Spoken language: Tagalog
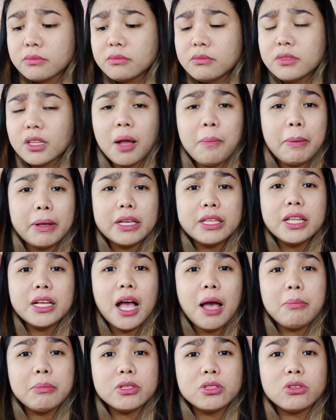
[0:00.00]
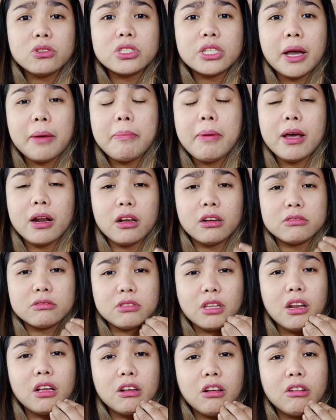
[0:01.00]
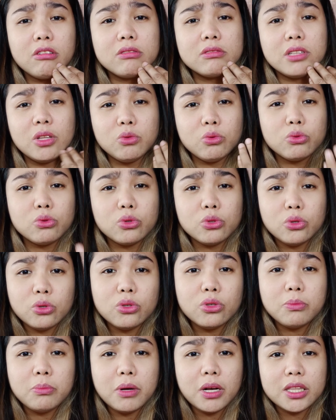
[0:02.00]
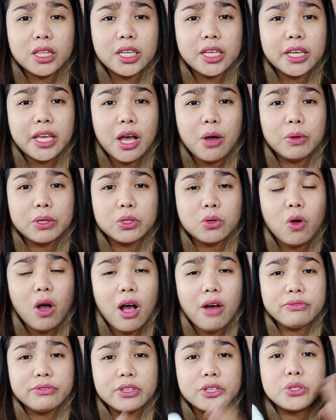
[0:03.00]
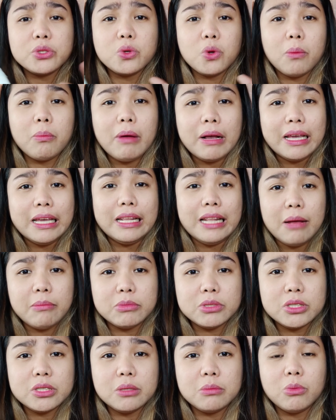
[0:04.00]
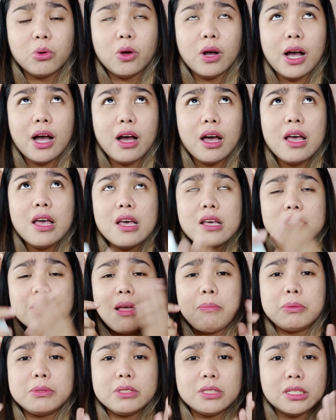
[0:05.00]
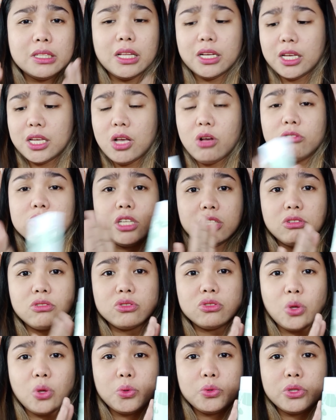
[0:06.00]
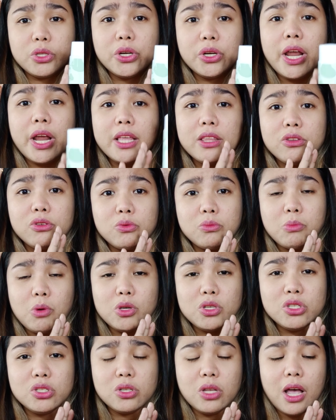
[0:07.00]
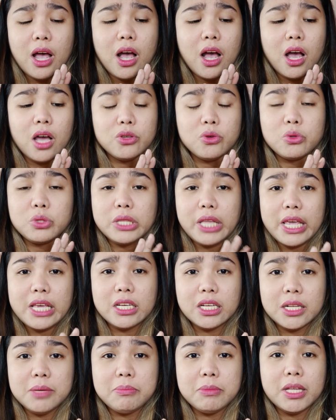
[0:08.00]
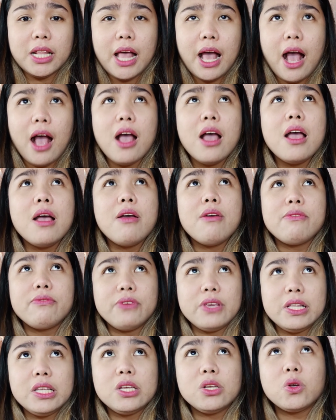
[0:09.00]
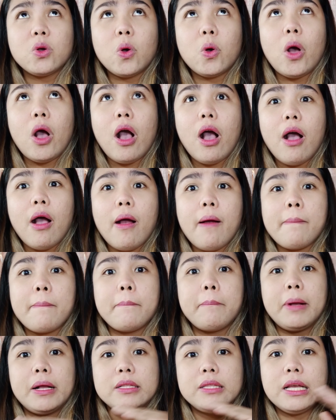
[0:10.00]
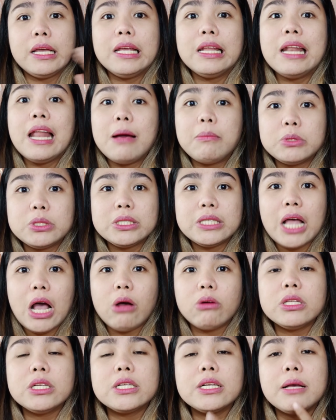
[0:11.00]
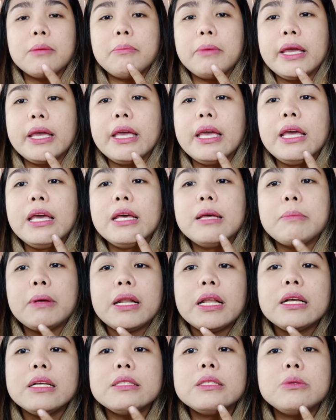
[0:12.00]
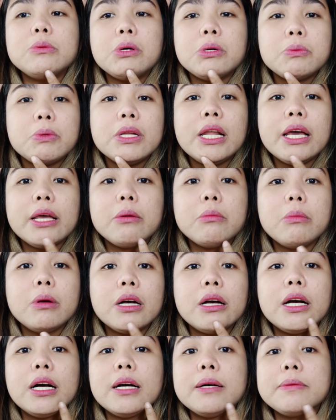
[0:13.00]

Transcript: kapag ginagamit ko siya, parang talagang natutuyo yung mga tigyawat ko after kong maghilamos ng muka. Tapos naglagay ako netong toner and yung moist, uh, yung day cream nila. Feeling ko, pag naghilamos na ako ng gabi, parang nawawala yung mga,